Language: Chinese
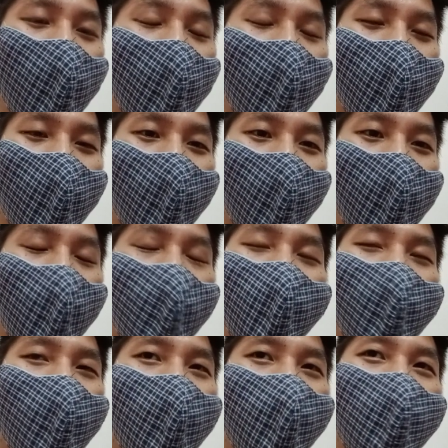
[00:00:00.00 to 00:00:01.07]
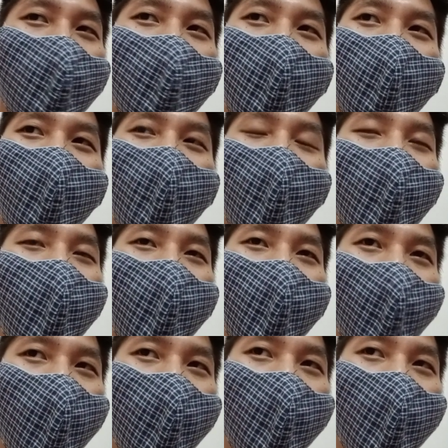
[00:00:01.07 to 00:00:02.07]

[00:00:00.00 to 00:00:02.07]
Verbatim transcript: 哦，我不懂，就是会不会有，